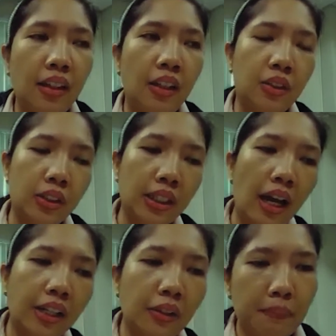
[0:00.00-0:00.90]
So sa
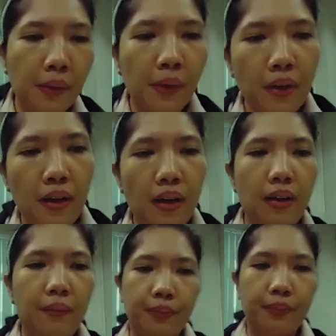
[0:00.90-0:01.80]
ngayon po,
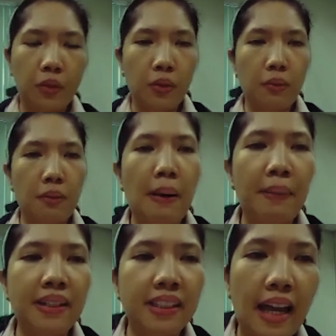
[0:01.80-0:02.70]
kung
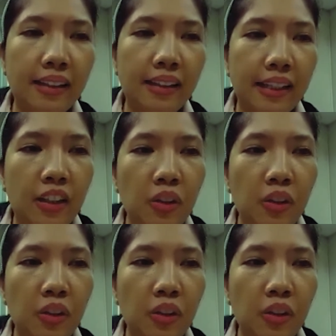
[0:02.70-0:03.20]
mapapansin natin,